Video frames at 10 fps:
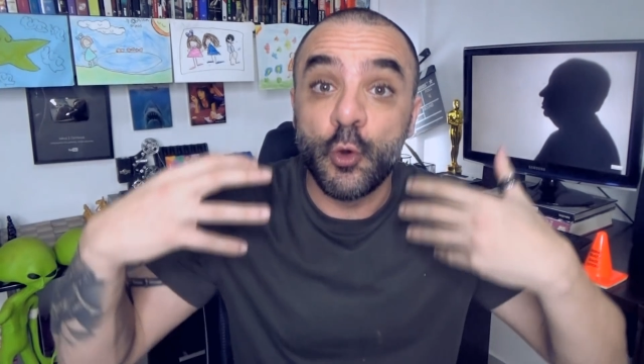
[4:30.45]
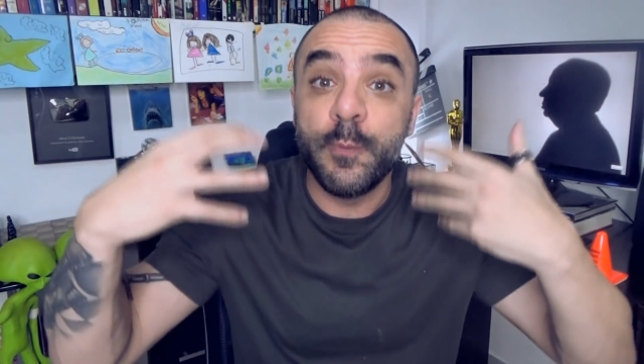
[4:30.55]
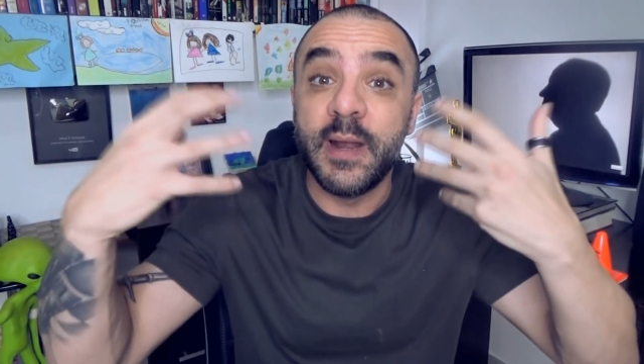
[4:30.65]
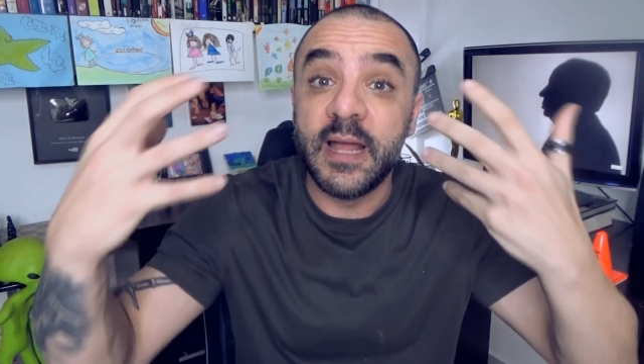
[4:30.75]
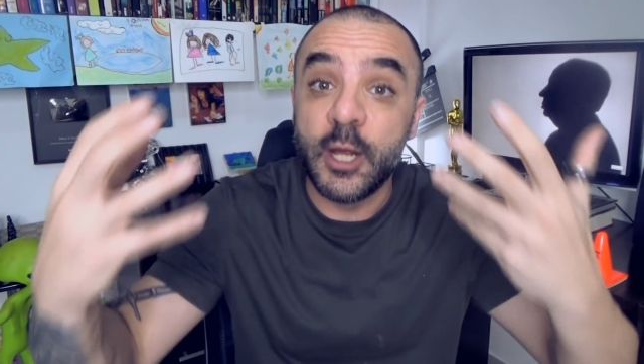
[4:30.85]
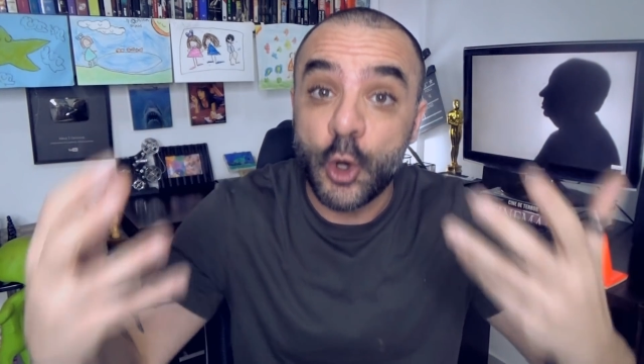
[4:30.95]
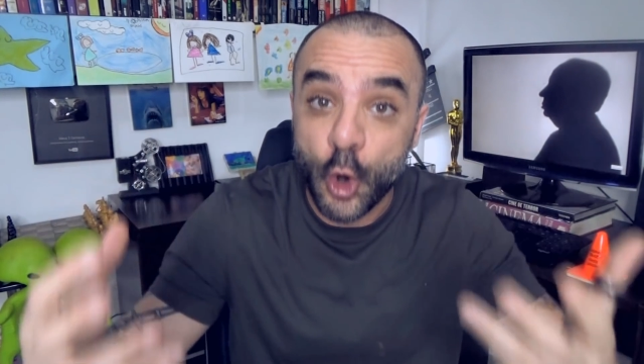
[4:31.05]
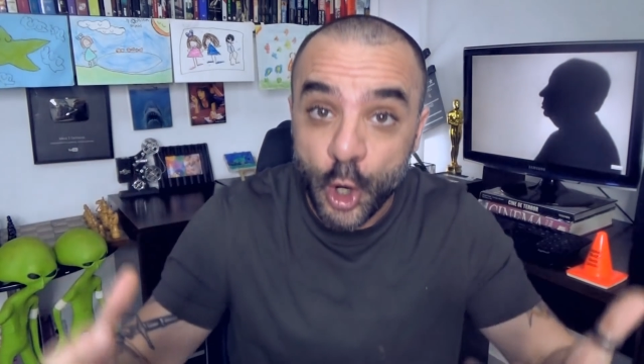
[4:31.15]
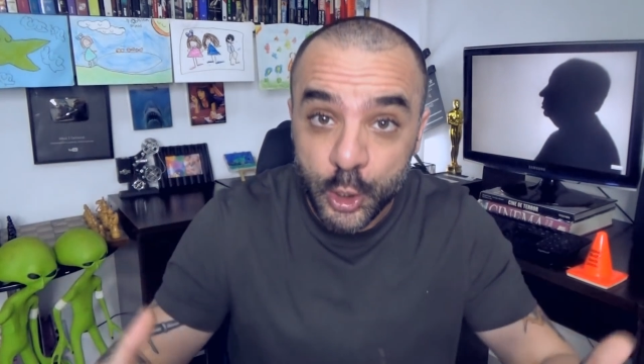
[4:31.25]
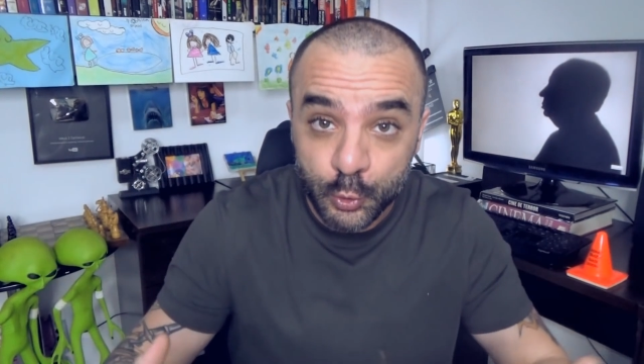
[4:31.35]
tom
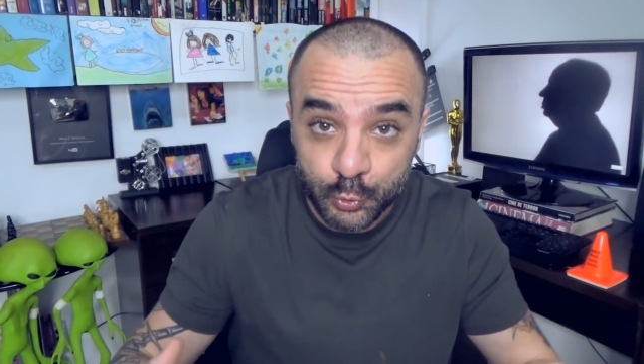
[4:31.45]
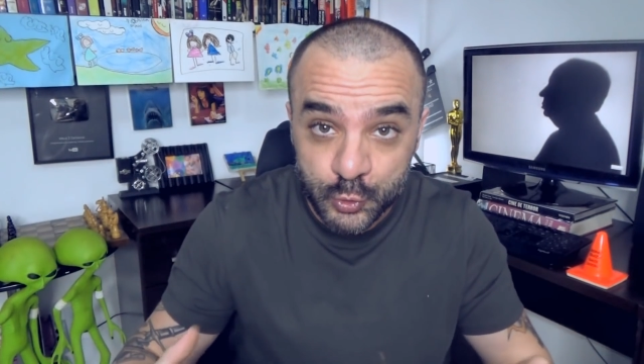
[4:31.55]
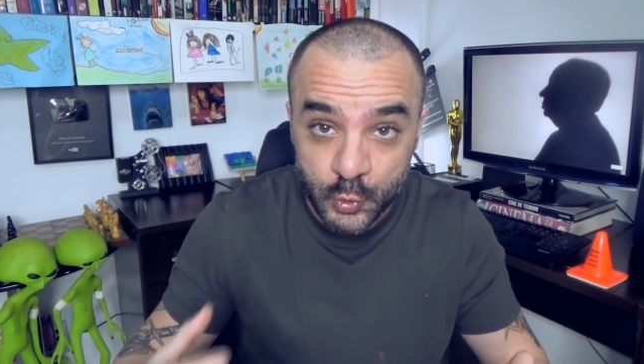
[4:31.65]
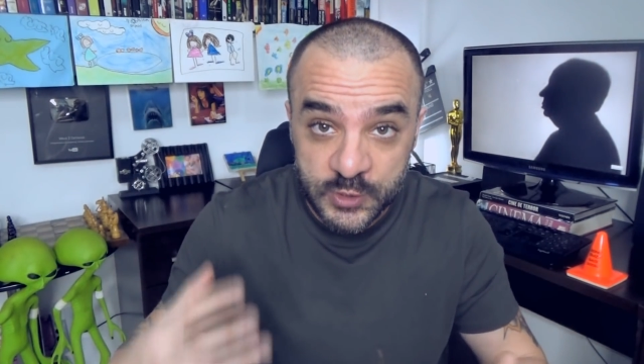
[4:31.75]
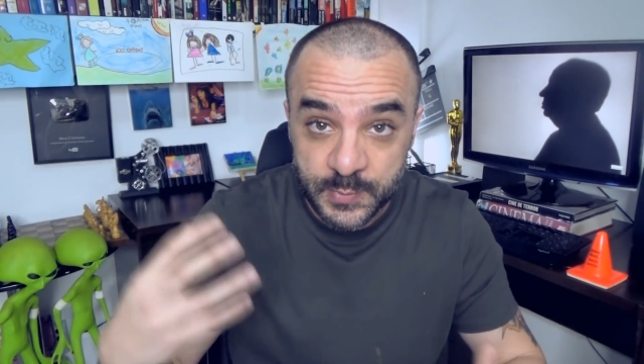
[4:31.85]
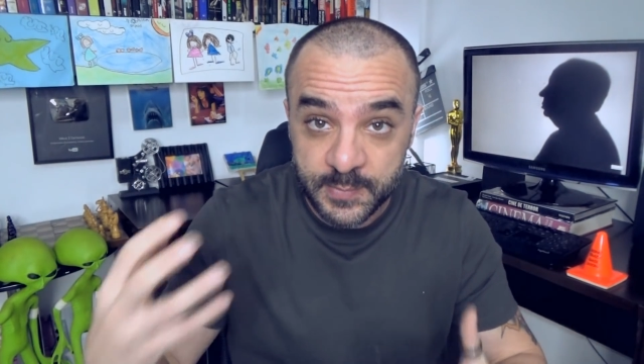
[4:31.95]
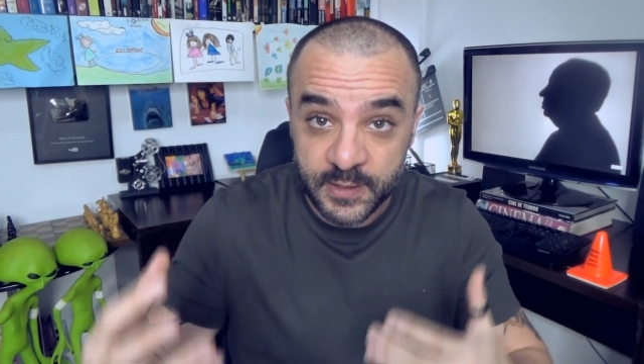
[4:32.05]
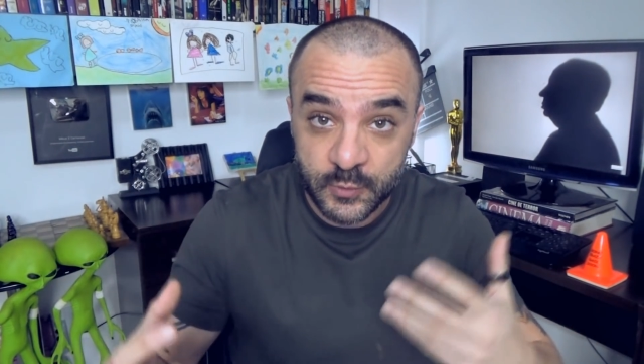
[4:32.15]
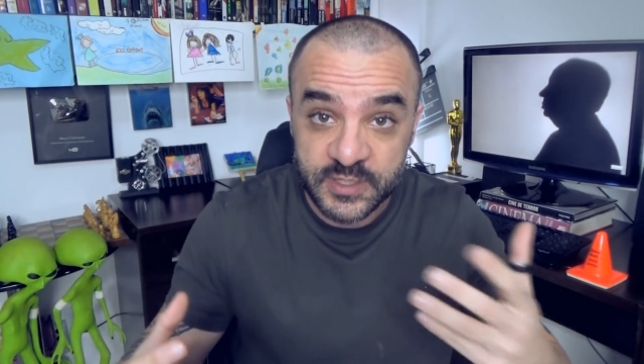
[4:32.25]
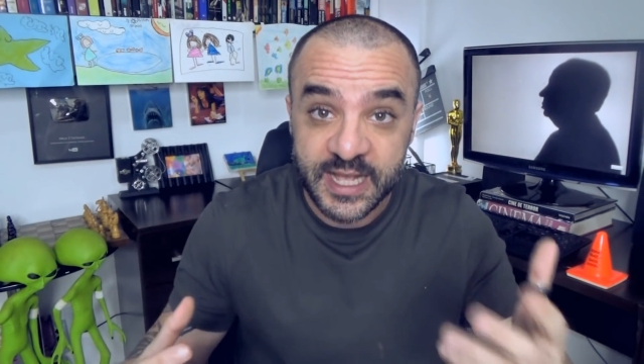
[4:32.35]
melancólico dos dois
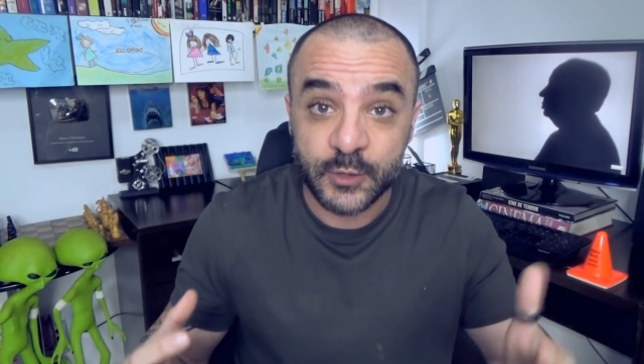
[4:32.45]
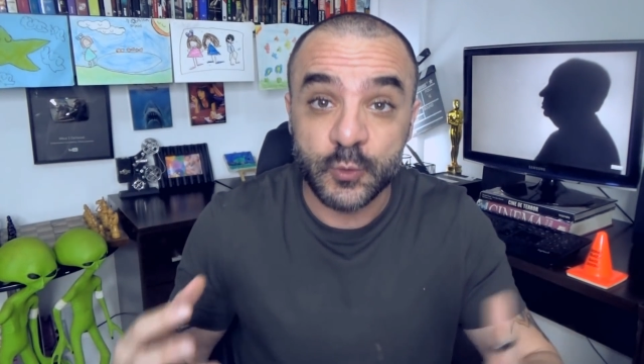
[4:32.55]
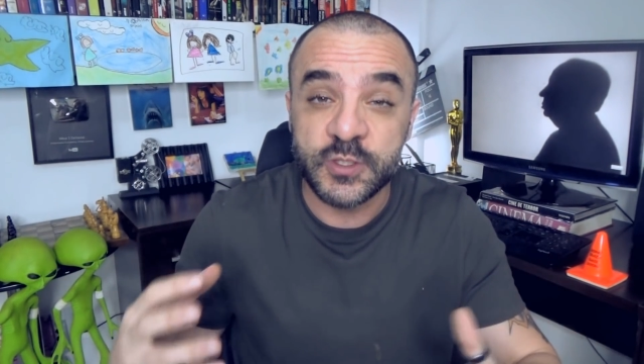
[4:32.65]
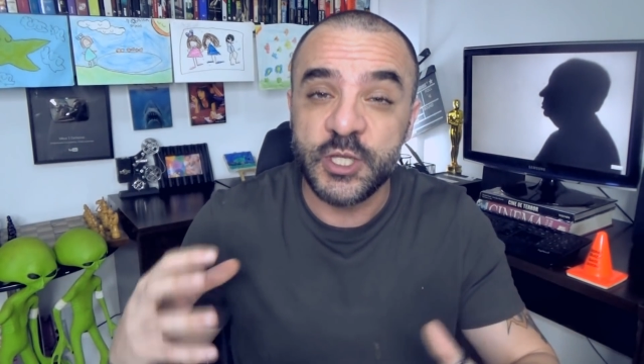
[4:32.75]
primeiros atos